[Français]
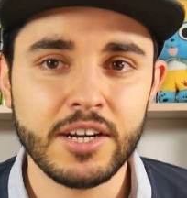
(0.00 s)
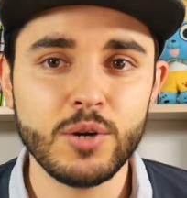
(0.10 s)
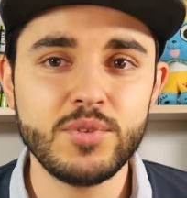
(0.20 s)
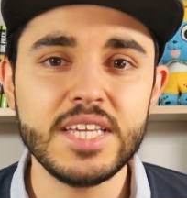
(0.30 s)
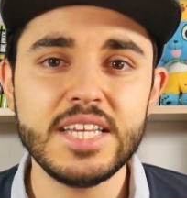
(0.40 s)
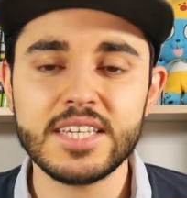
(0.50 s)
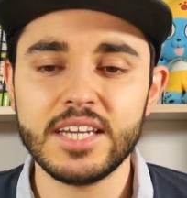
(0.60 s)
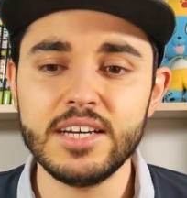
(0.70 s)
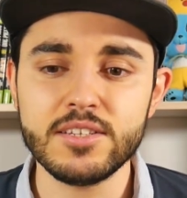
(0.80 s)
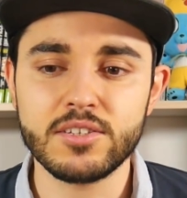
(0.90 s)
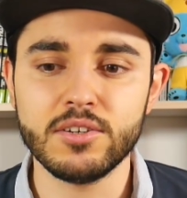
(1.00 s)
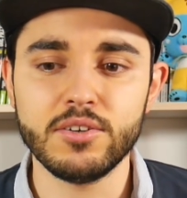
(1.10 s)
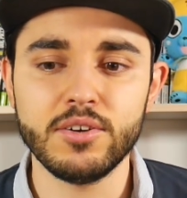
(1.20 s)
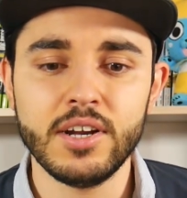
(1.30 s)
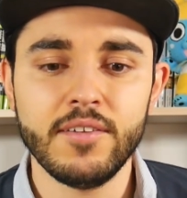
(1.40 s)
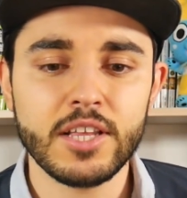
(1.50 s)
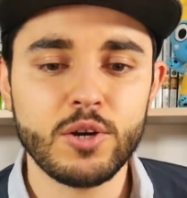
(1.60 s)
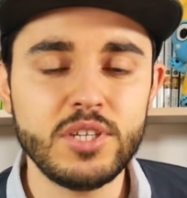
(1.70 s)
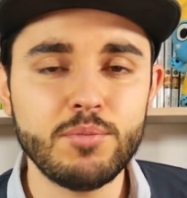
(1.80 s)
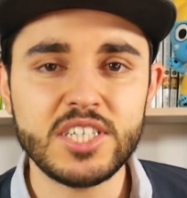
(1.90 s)
Comme si Lissana, se...
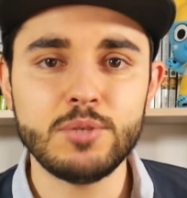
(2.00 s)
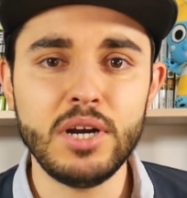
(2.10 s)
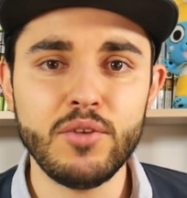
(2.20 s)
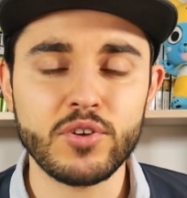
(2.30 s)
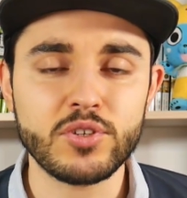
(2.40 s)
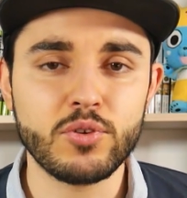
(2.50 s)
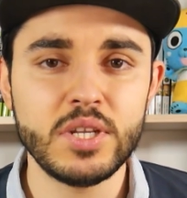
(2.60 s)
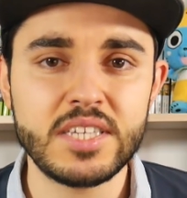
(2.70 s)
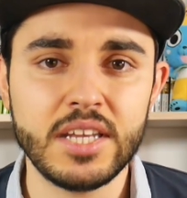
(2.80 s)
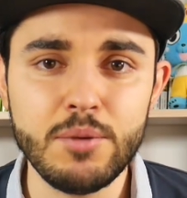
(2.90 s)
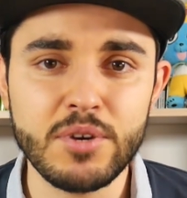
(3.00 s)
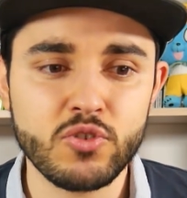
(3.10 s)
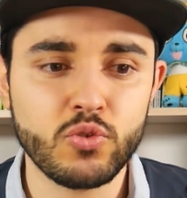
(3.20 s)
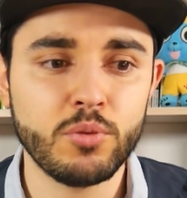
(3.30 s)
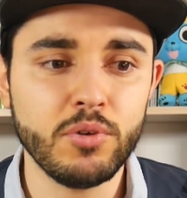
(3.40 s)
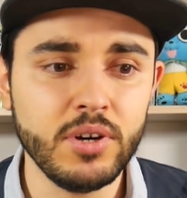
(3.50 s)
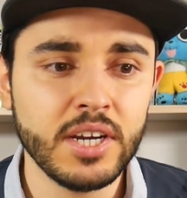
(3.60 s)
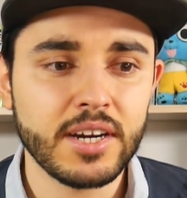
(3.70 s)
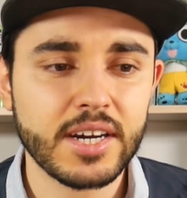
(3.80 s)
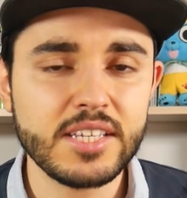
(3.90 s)
comme si Mashima il fait en sorte que Lissana, bah justement,
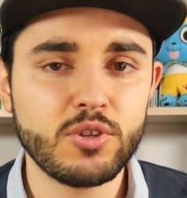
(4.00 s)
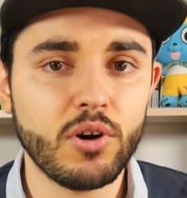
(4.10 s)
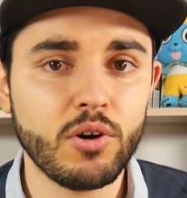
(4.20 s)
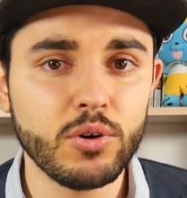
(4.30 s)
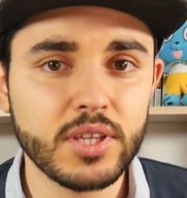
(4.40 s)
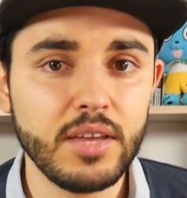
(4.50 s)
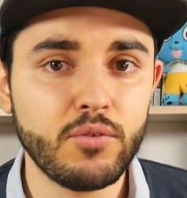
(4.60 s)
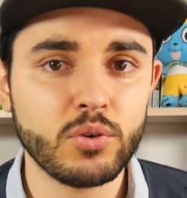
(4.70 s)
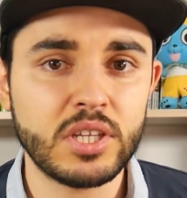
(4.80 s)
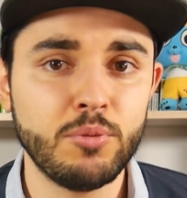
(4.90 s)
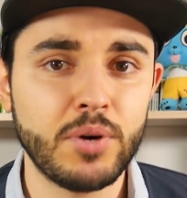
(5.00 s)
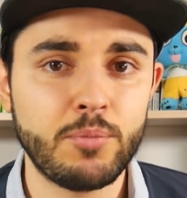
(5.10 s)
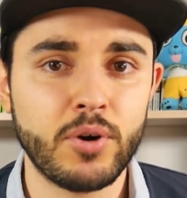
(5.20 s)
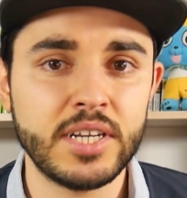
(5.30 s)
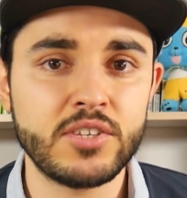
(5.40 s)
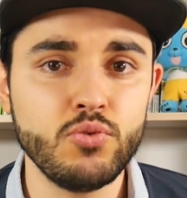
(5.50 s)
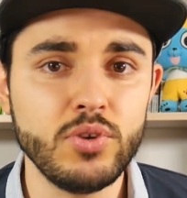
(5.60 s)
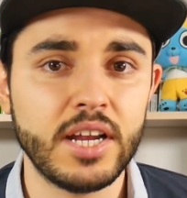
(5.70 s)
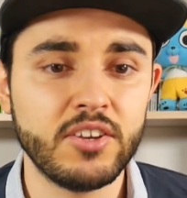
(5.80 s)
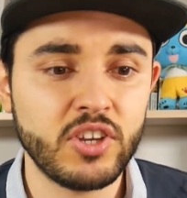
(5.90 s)
reste en retrait volontairement par rapport à Natsu,
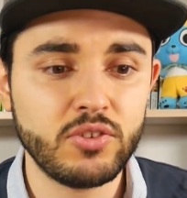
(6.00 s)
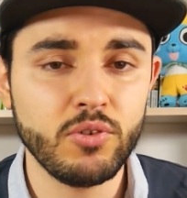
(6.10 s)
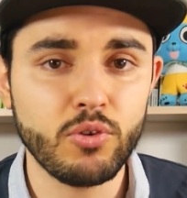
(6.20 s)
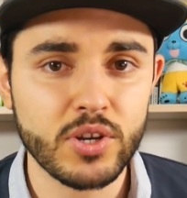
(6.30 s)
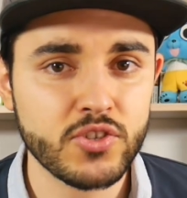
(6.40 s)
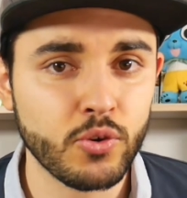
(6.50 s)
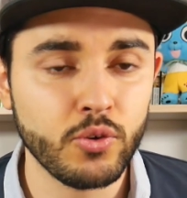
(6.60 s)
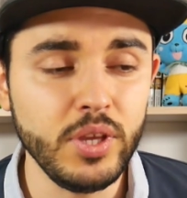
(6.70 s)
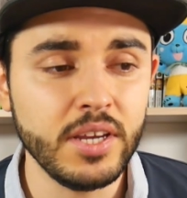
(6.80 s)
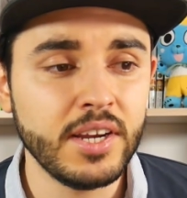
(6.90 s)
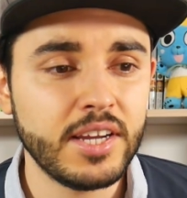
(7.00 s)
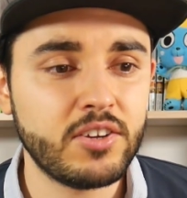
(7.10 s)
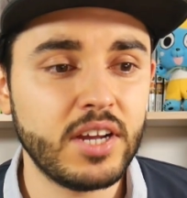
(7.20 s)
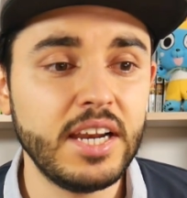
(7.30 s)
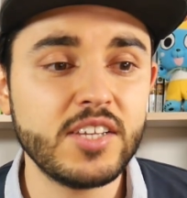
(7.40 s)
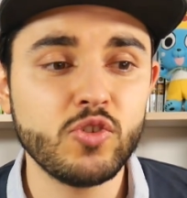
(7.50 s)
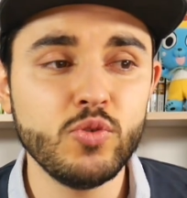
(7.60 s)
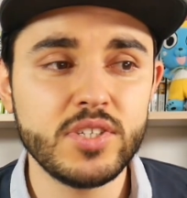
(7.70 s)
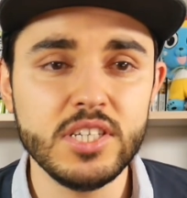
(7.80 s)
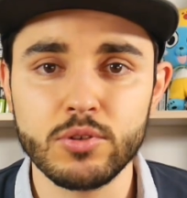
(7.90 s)
qu'elle jette une croix sur lui, et qu'elle laisse
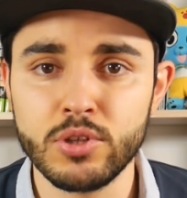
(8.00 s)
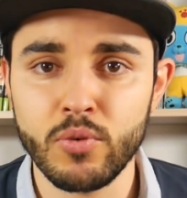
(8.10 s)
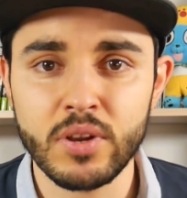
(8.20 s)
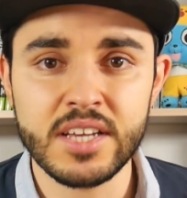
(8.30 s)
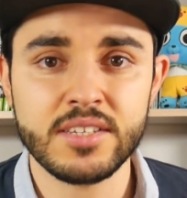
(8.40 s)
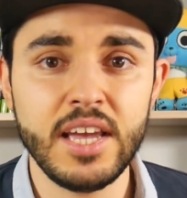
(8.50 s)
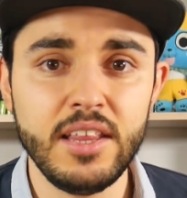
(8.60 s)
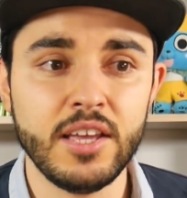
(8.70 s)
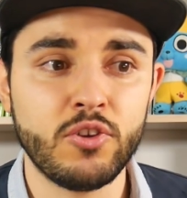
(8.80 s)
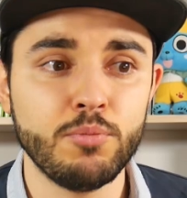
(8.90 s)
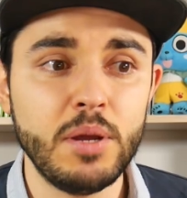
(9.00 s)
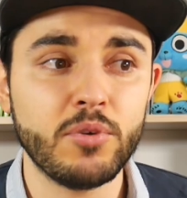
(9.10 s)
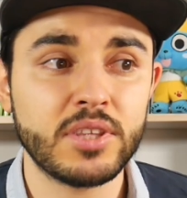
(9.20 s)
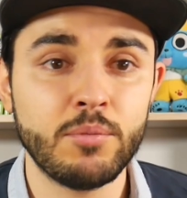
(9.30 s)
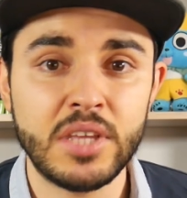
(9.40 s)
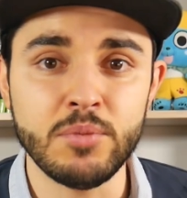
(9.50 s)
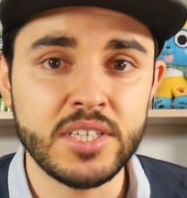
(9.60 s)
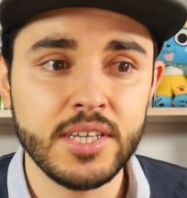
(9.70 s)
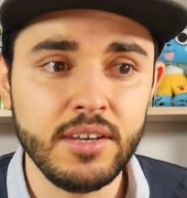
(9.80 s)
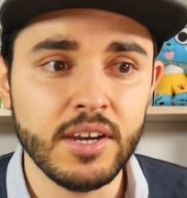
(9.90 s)
Lucie sur le devant de la scène, et que même en termes
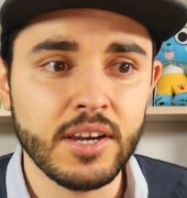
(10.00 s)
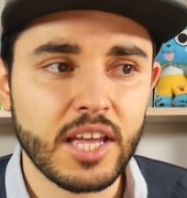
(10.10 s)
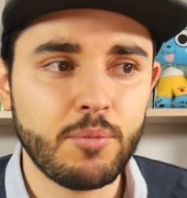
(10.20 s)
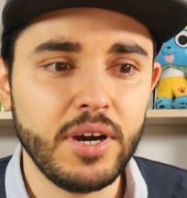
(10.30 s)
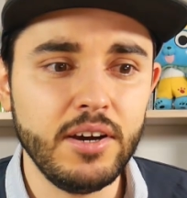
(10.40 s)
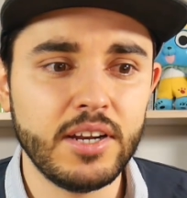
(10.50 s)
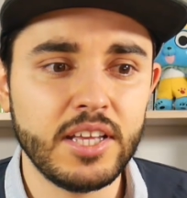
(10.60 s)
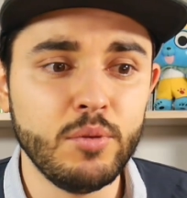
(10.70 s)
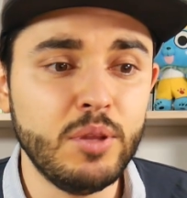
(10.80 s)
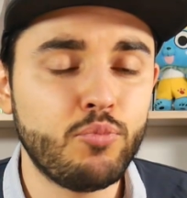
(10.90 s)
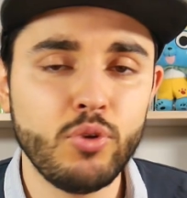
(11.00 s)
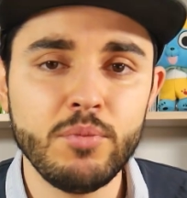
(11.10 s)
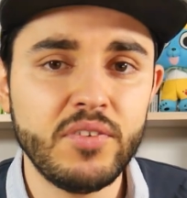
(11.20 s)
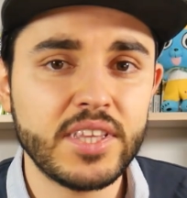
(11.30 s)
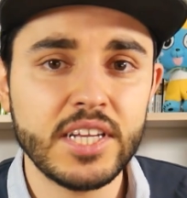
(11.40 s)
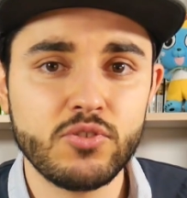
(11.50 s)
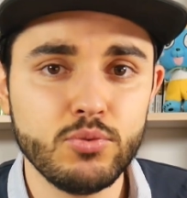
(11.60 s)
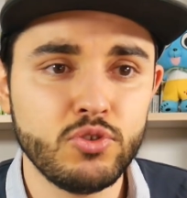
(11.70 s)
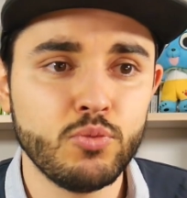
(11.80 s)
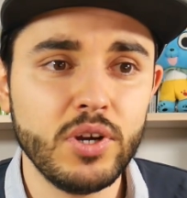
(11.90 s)
d'amitié, eh ben, elle est limite plus amie avec Natsu,
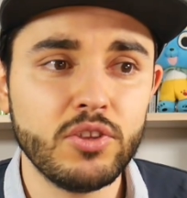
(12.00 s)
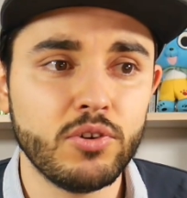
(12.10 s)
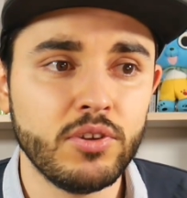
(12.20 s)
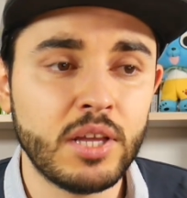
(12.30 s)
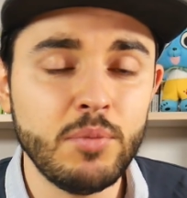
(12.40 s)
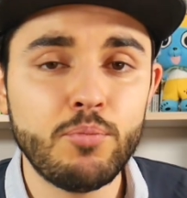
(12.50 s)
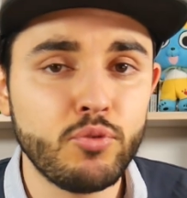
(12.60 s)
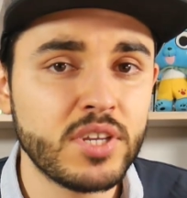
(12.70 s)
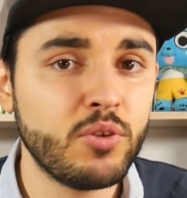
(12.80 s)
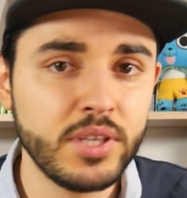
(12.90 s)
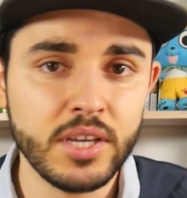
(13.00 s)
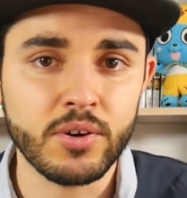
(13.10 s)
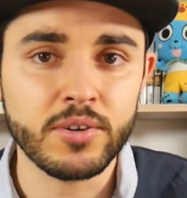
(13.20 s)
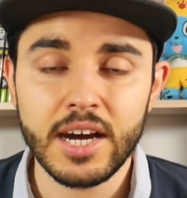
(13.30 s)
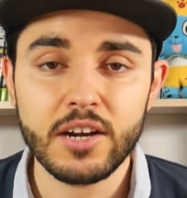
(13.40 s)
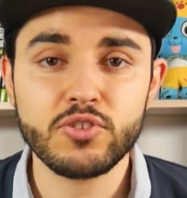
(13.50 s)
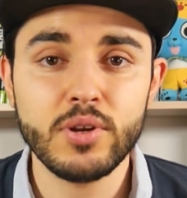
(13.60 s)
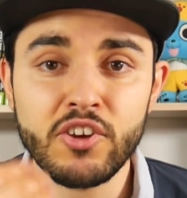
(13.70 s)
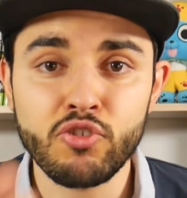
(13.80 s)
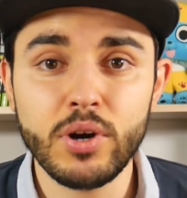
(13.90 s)
ou du moins d'une amie plus éloignée, quoi. Alors que
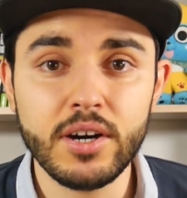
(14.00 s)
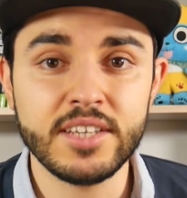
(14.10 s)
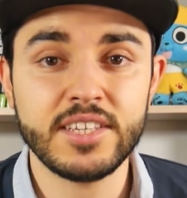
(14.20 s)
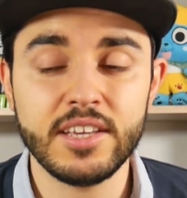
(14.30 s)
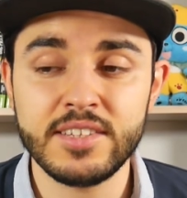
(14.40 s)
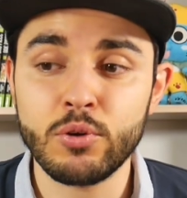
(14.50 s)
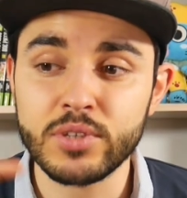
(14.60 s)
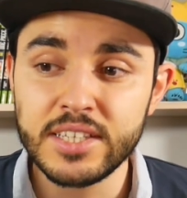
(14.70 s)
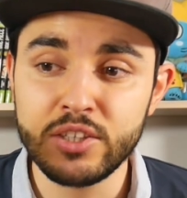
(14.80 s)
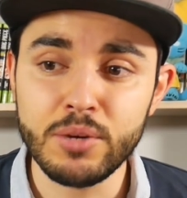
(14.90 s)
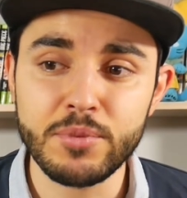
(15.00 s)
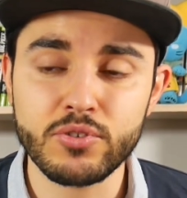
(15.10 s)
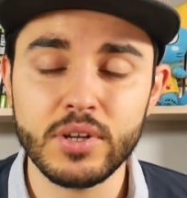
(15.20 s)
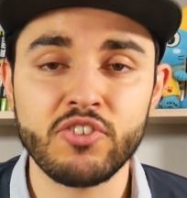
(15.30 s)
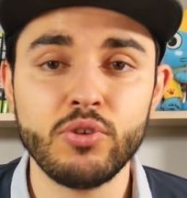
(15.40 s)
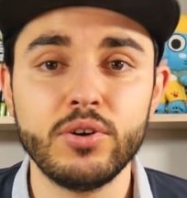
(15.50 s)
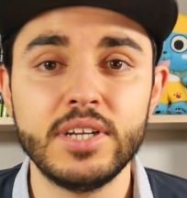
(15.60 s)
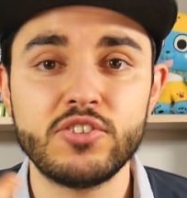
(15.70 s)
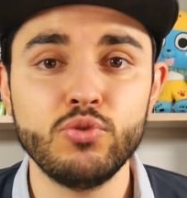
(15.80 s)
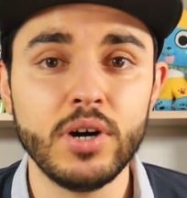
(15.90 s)
la joie, et c'est contradictoire parce que la joie que
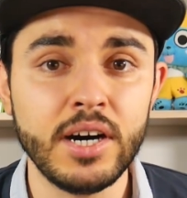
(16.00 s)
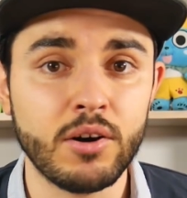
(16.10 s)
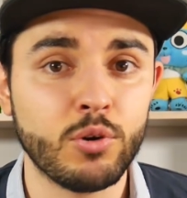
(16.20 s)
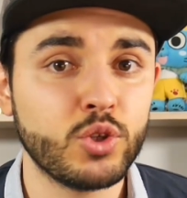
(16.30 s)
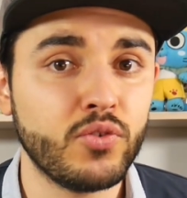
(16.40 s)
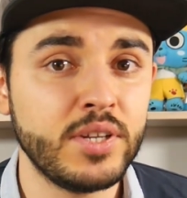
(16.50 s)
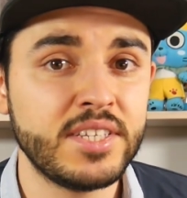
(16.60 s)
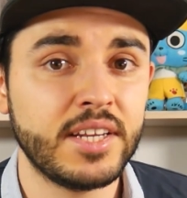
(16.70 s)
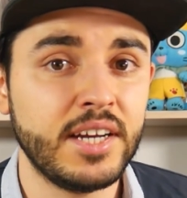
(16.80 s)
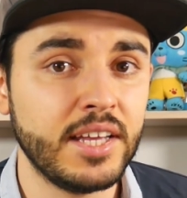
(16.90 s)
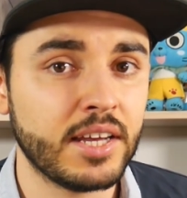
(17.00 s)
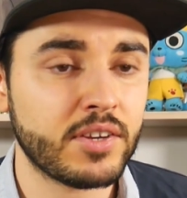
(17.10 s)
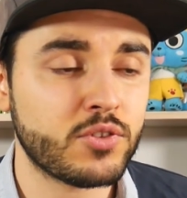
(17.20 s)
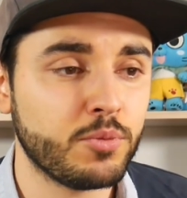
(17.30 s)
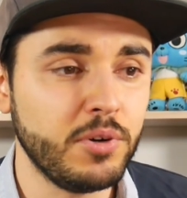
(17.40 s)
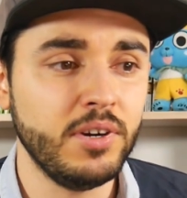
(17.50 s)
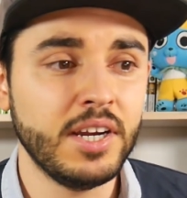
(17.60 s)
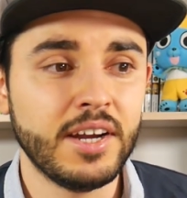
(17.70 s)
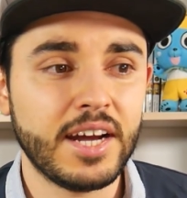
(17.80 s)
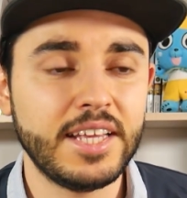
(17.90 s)
Natsu a en retrouvant Lissana, et inversement,
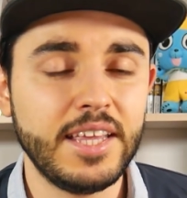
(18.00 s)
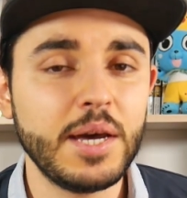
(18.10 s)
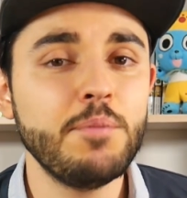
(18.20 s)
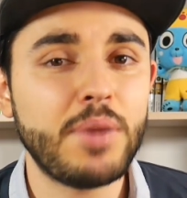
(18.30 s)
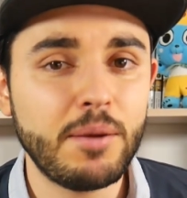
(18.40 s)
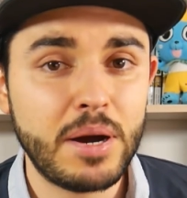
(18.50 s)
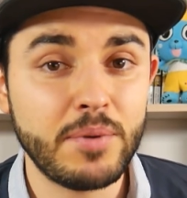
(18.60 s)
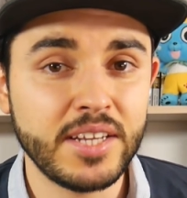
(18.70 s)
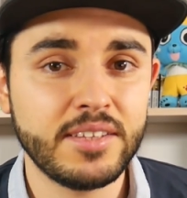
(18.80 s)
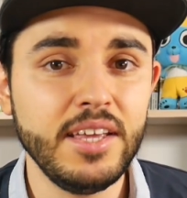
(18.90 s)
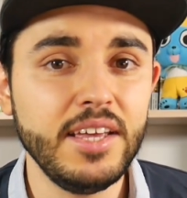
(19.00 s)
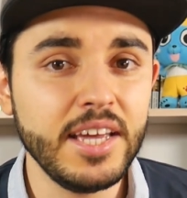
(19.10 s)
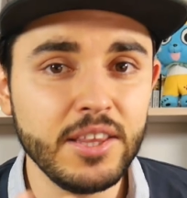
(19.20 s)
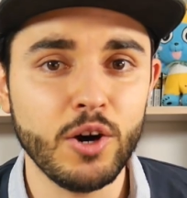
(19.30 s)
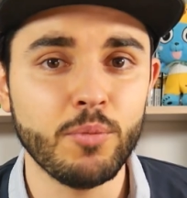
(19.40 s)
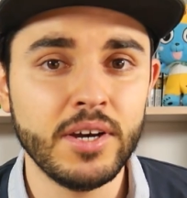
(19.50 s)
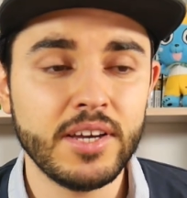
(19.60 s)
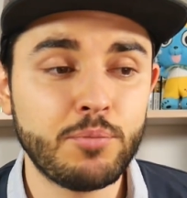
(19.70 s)
elle était quand même palpable, elle était énorme.